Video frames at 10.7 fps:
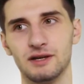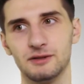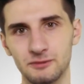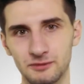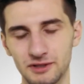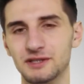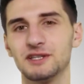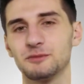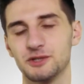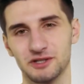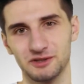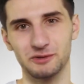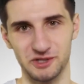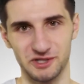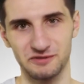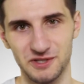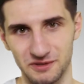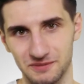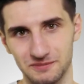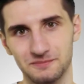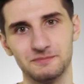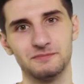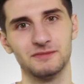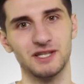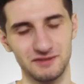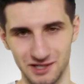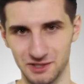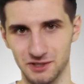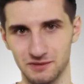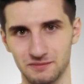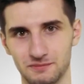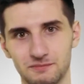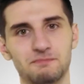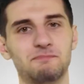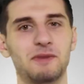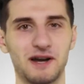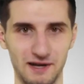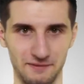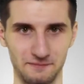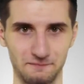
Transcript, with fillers: Ну и на этом уже точно все. До встречи. Пока.